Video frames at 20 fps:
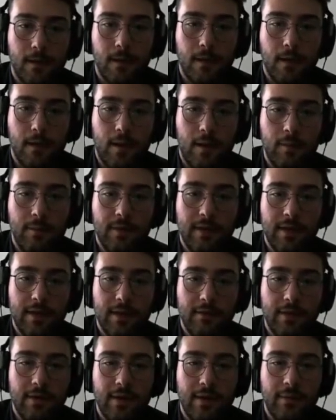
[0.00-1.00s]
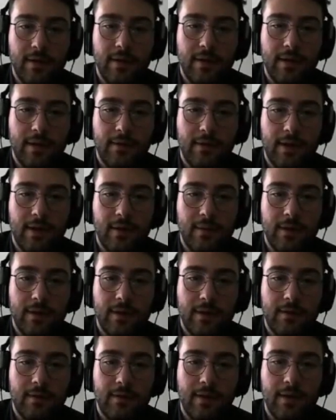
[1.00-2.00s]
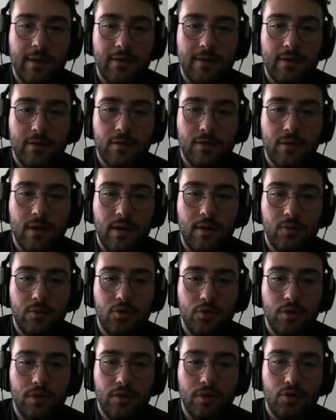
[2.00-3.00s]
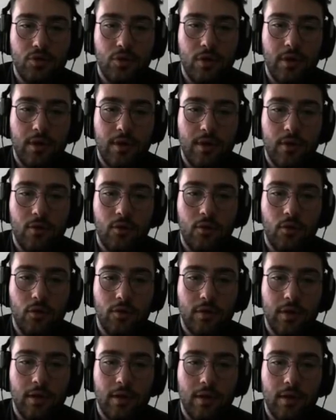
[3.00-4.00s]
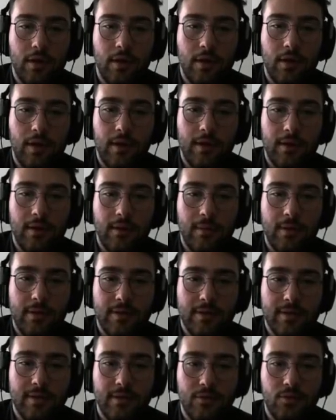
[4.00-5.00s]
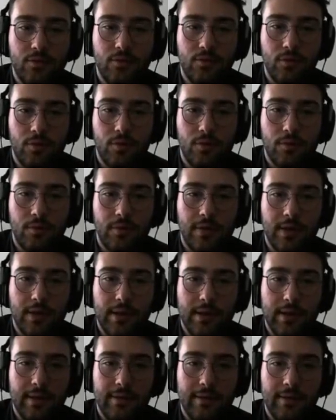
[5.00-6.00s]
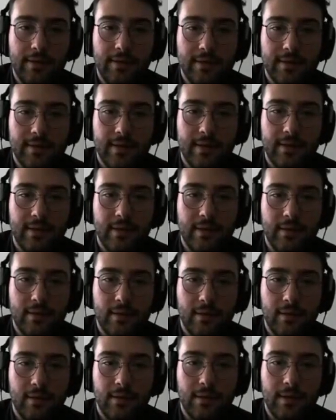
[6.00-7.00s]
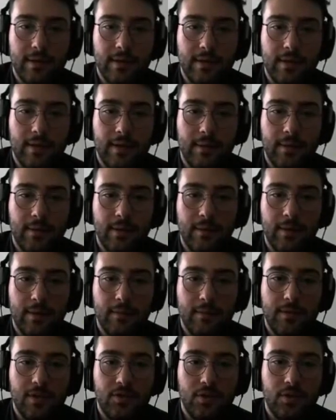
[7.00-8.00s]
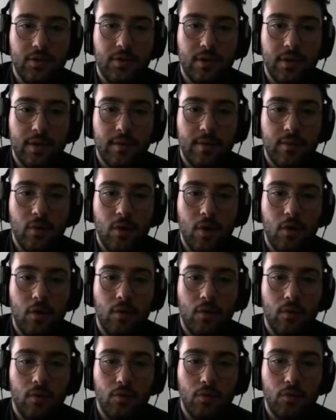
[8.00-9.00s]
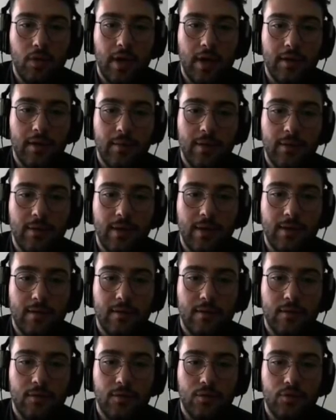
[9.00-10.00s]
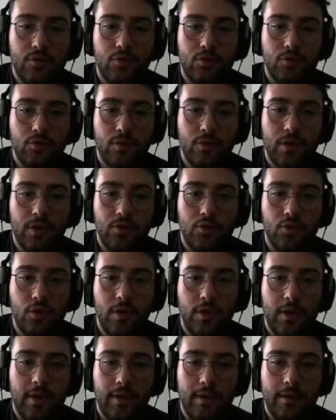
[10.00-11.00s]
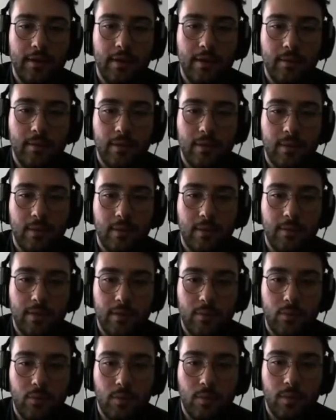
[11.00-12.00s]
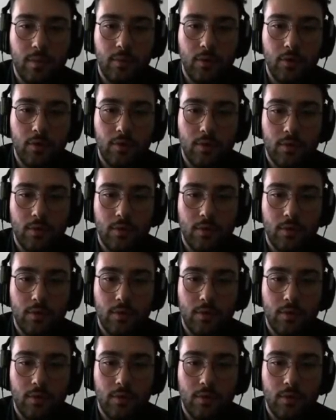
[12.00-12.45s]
Abi birileri var, birileri var, birileri var. Tamam şunları şöyle kolda halledebiliriz diye düşünüyorum. Ki hallettik de zaten. Gelebilir miyim? Teşekkür ederim. Oh! Yukarıda biri var. Şunu da şöyle halledelim. Tamamdır. Problem yok.